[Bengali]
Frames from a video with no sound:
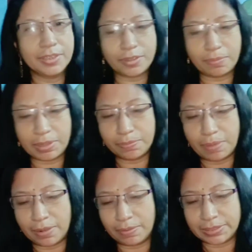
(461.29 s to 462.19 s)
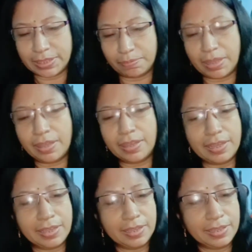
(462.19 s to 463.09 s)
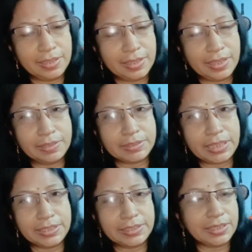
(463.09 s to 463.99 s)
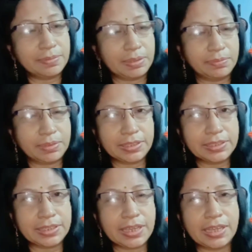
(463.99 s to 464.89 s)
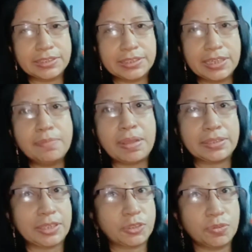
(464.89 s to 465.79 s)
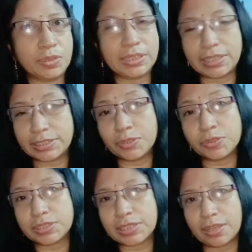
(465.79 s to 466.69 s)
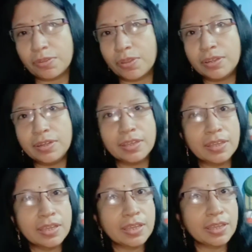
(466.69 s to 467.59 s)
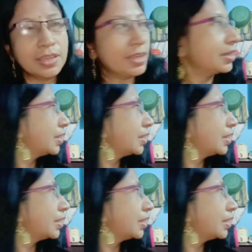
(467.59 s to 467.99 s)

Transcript: সবাই খুব ভালোবাসি আমরা এই ছাড়ি ছাড়ি বাদাম খেতে সেটা খাচ্ছিলাম আর তার সঙ্গে দেখছি হচ্ছে এখন এটা